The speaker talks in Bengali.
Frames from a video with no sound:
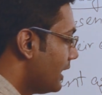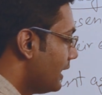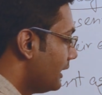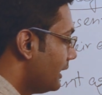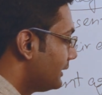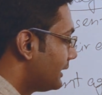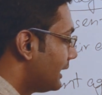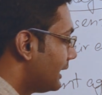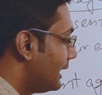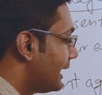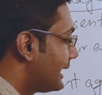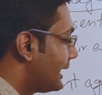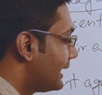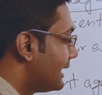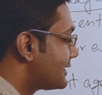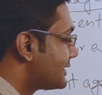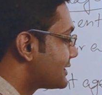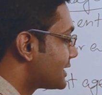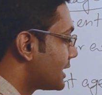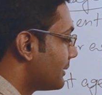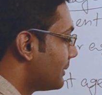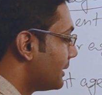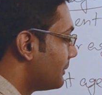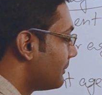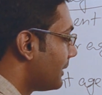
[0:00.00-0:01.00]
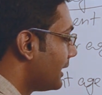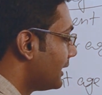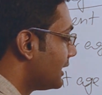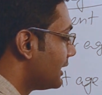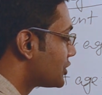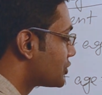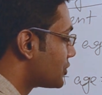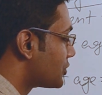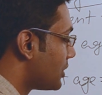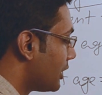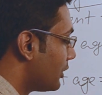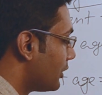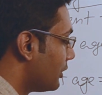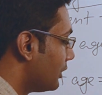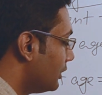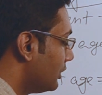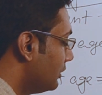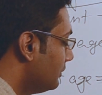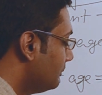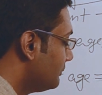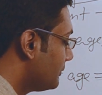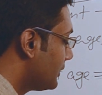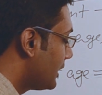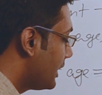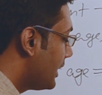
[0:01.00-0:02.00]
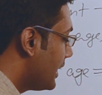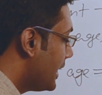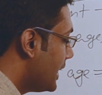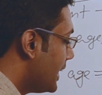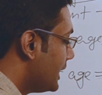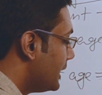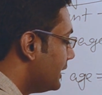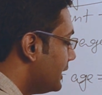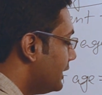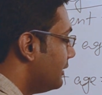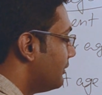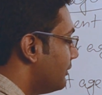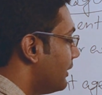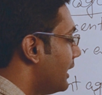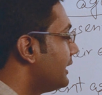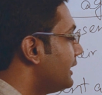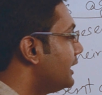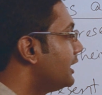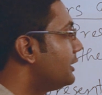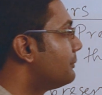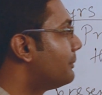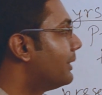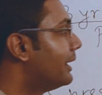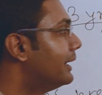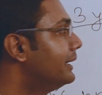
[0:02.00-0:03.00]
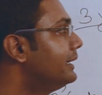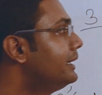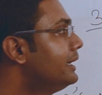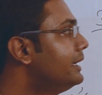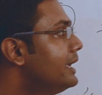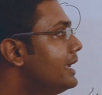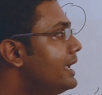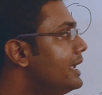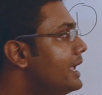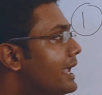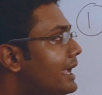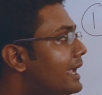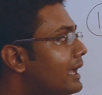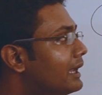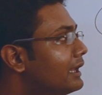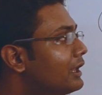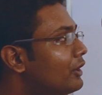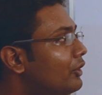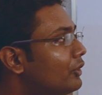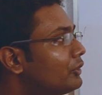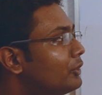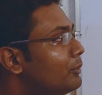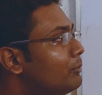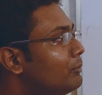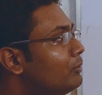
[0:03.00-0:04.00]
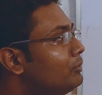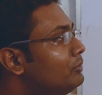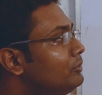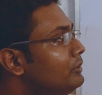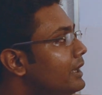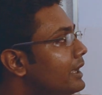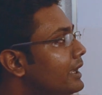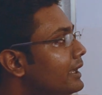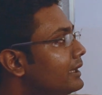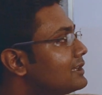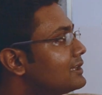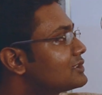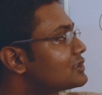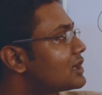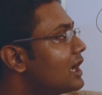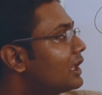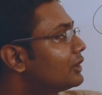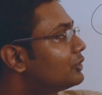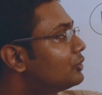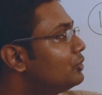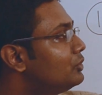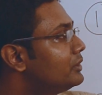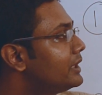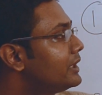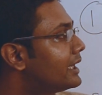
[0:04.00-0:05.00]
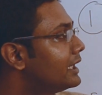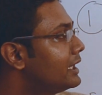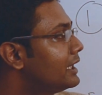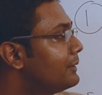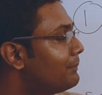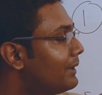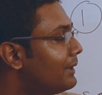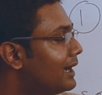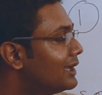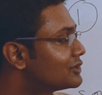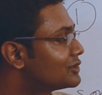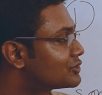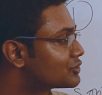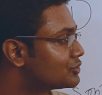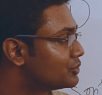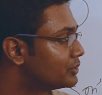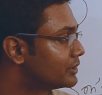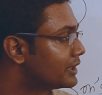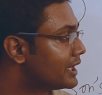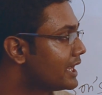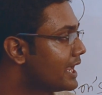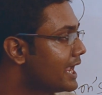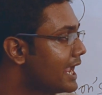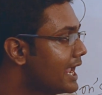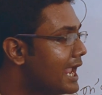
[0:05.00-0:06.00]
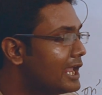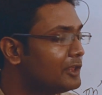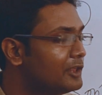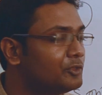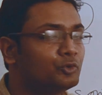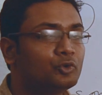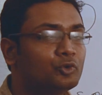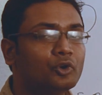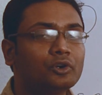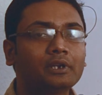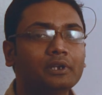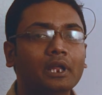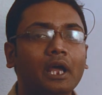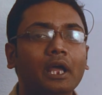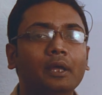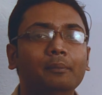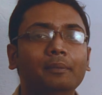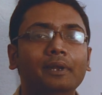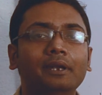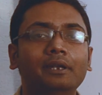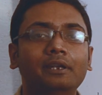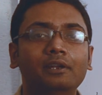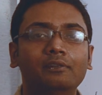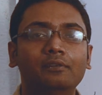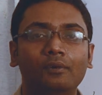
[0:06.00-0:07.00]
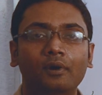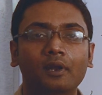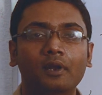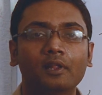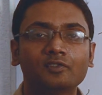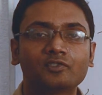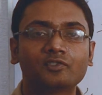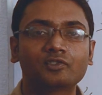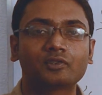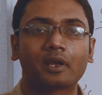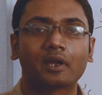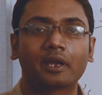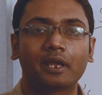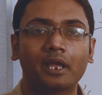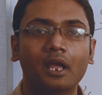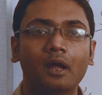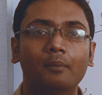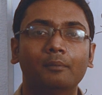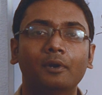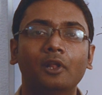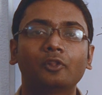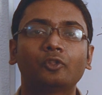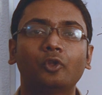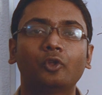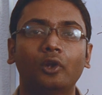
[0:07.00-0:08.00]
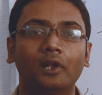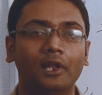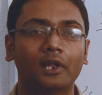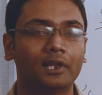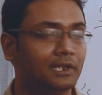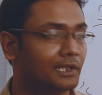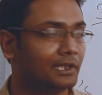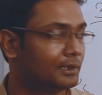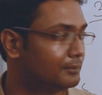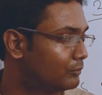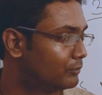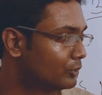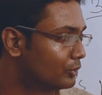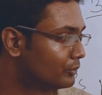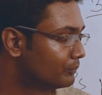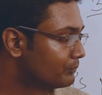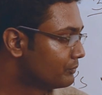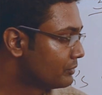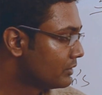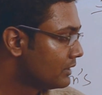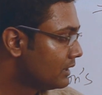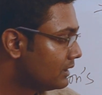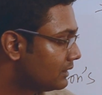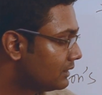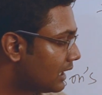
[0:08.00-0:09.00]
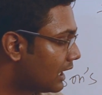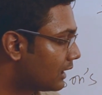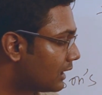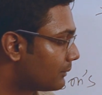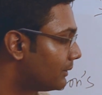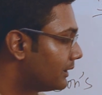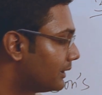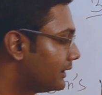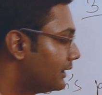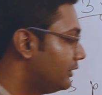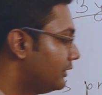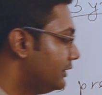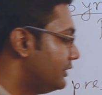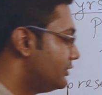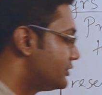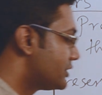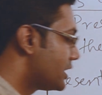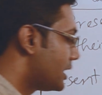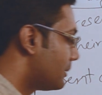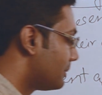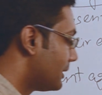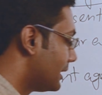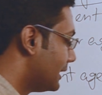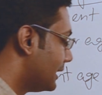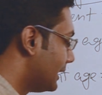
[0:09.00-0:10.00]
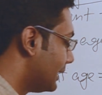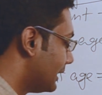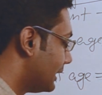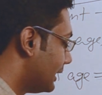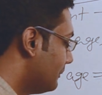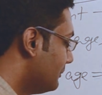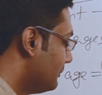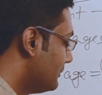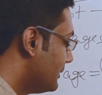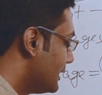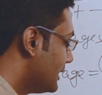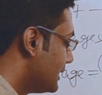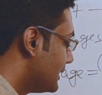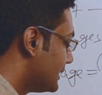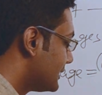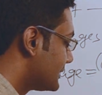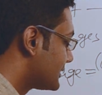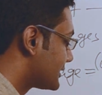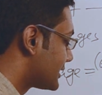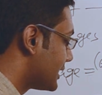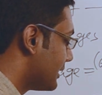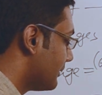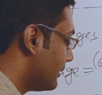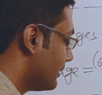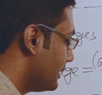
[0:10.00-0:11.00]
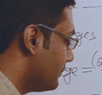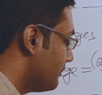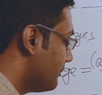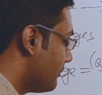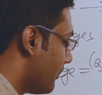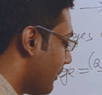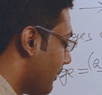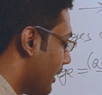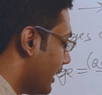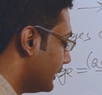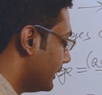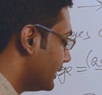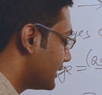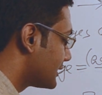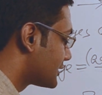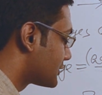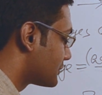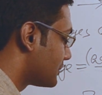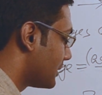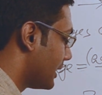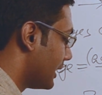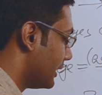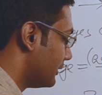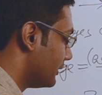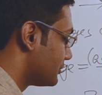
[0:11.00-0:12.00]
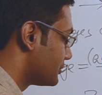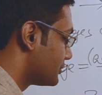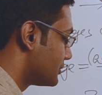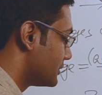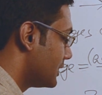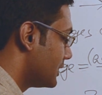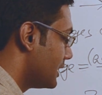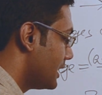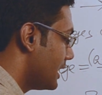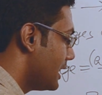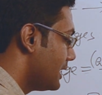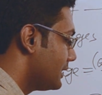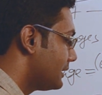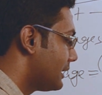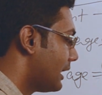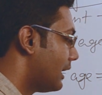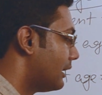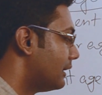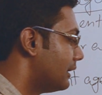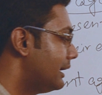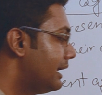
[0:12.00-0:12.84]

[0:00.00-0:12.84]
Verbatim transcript: তাহলে এখানে সেভেন মাইনাস ওয়ান হলো ডিভাইডেড বাই এখানে কত গুণ এখানে সাত গুণ এখানে পাঁচ গুণ এই দুটো টাইমের ডিফারেন্সটাকে আমরা তলায় লিখব তার মানে নিচে আমরা লিখলাম সেভেন মাইনাস ফাইভ তাহলে